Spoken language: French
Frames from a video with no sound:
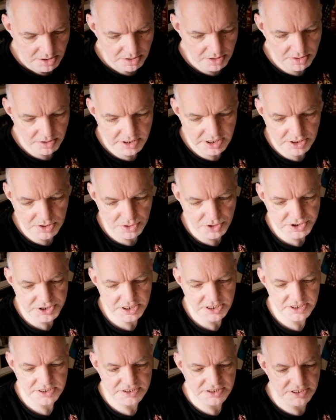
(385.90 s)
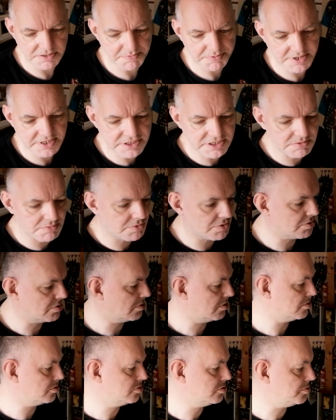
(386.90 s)
les congés, c'est
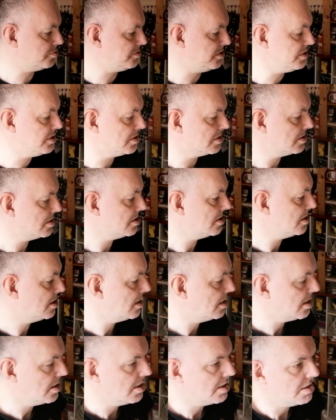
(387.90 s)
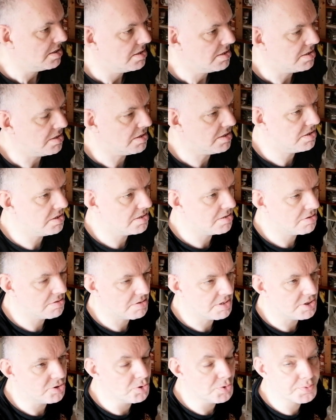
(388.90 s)
pratiquement tout vide et
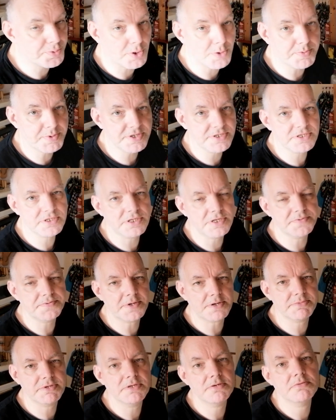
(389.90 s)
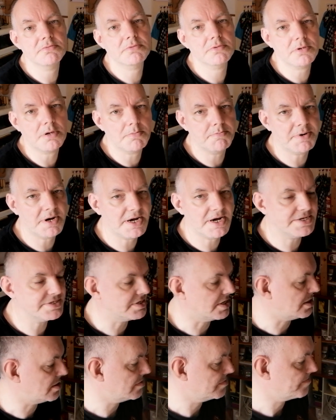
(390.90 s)
euh, les deux francs étaient fermés, comme par
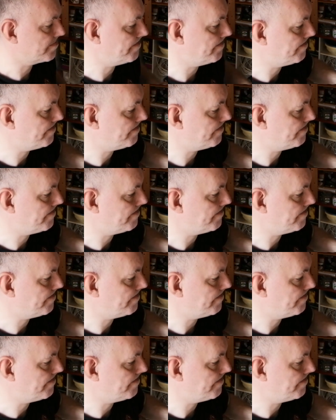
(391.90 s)
hasard.